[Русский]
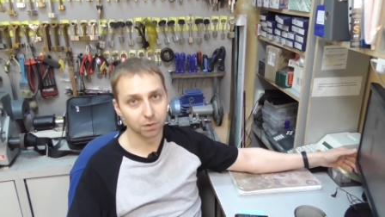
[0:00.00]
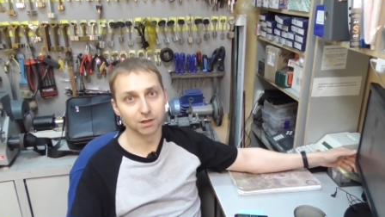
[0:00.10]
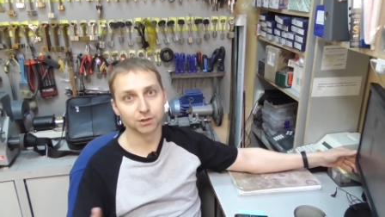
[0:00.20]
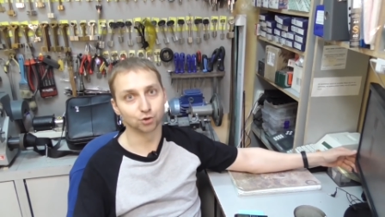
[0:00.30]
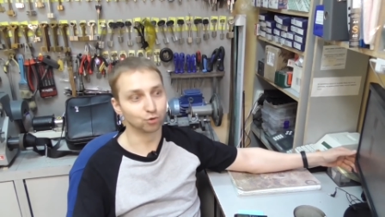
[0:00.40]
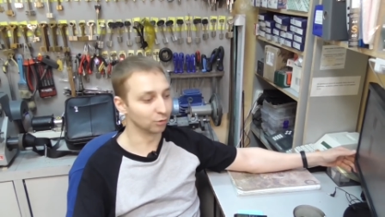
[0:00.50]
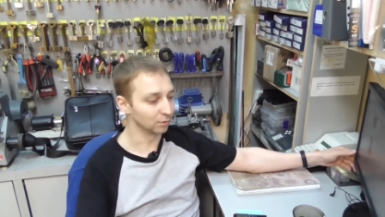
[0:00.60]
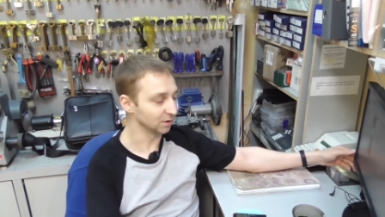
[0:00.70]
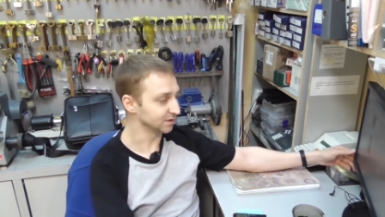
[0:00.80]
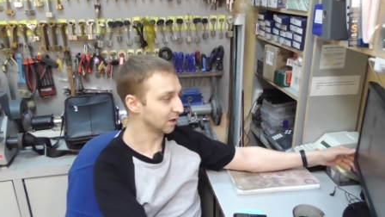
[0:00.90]
политику
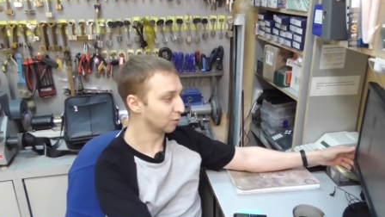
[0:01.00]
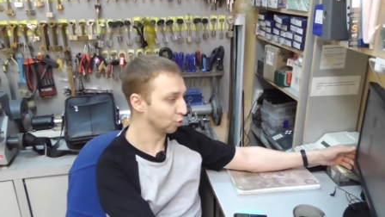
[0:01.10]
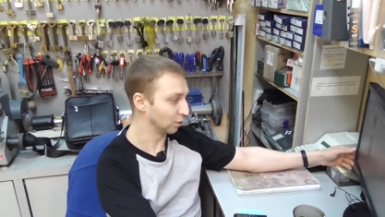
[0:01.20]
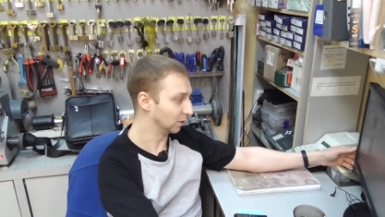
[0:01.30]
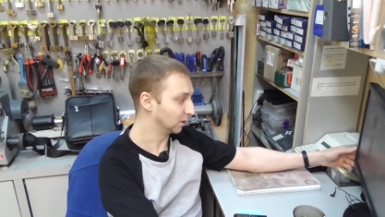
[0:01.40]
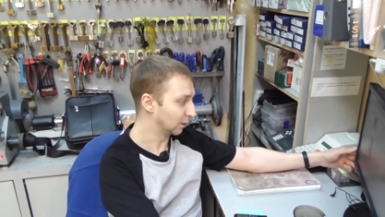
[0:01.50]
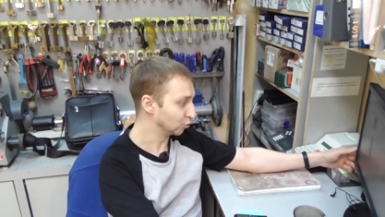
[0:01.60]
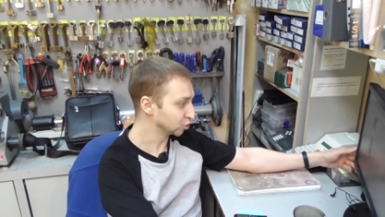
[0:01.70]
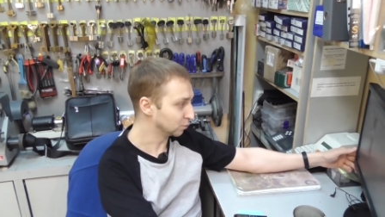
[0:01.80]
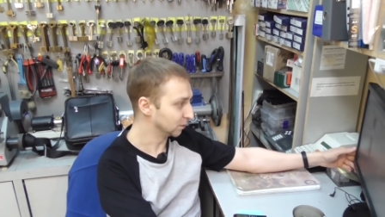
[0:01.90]
разговора, для
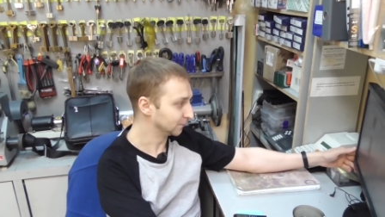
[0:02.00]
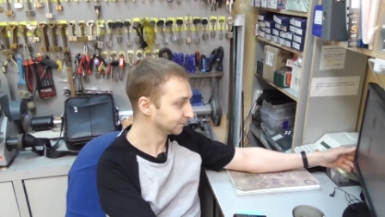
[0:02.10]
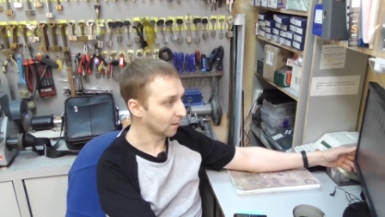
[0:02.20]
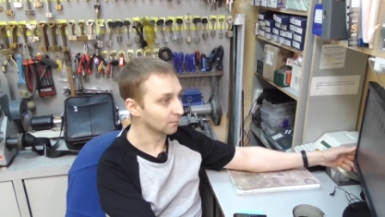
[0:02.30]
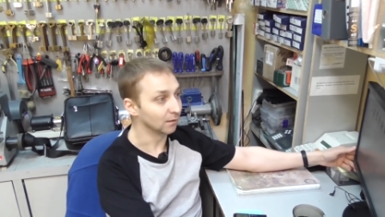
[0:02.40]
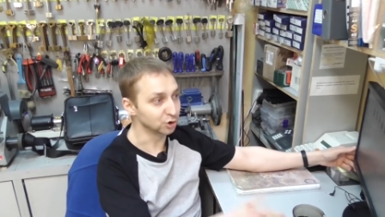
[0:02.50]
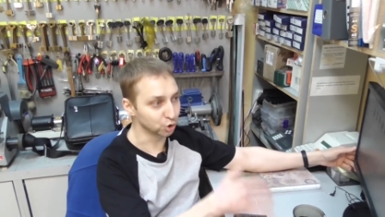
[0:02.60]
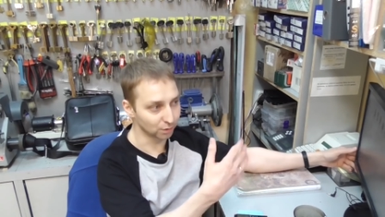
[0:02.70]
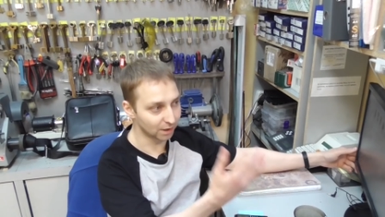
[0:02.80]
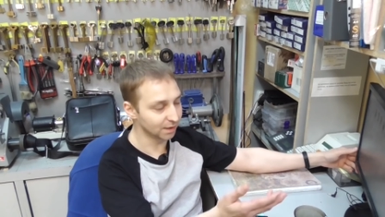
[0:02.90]
того, чтобы на
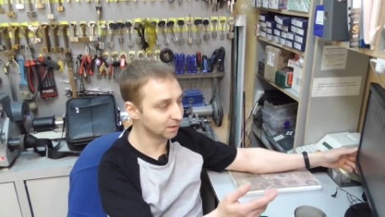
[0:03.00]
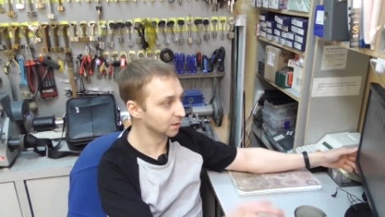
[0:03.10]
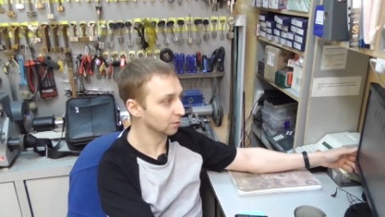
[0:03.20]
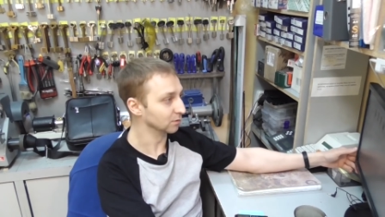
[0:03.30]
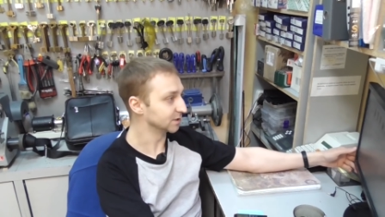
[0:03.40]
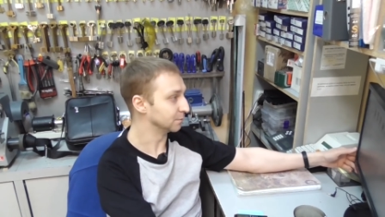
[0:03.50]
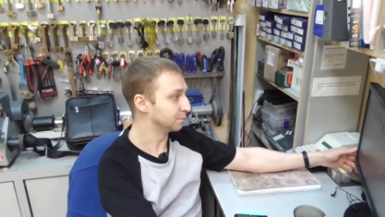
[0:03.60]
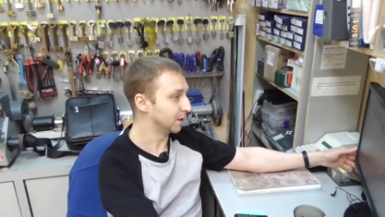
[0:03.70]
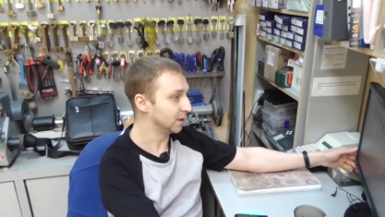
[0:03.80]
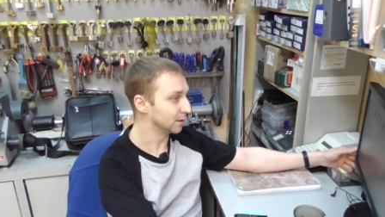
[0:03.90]
что-то ориентироваться
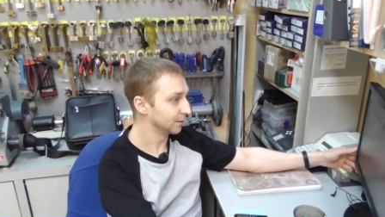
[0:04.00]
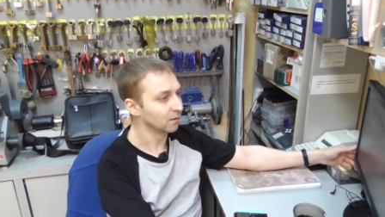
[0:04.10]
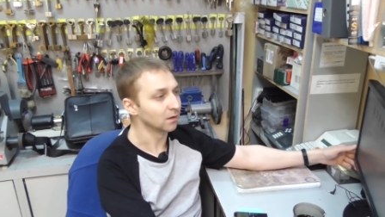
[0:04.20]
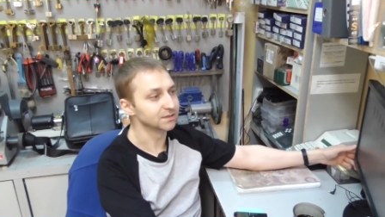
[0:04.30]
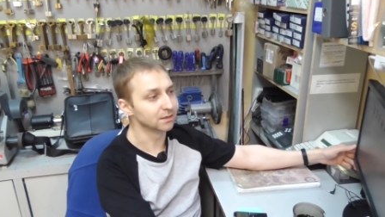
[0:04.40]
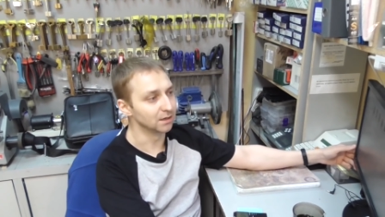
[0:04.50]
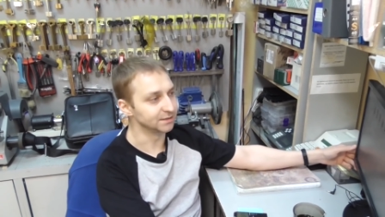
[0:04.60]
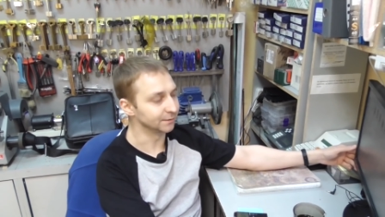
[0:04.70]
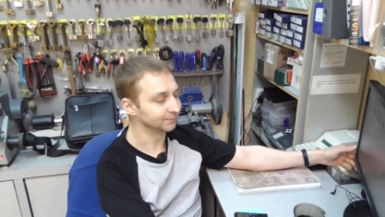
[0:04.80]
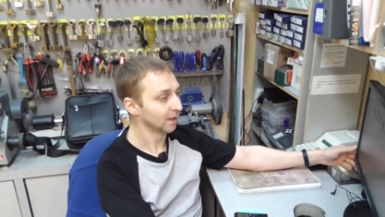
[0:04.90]
при
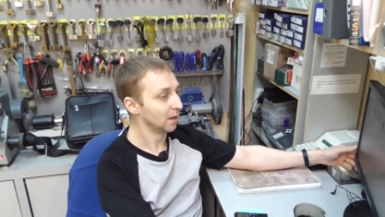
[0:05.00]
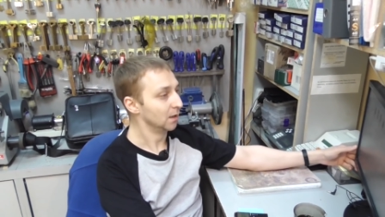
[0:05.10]
рассказе.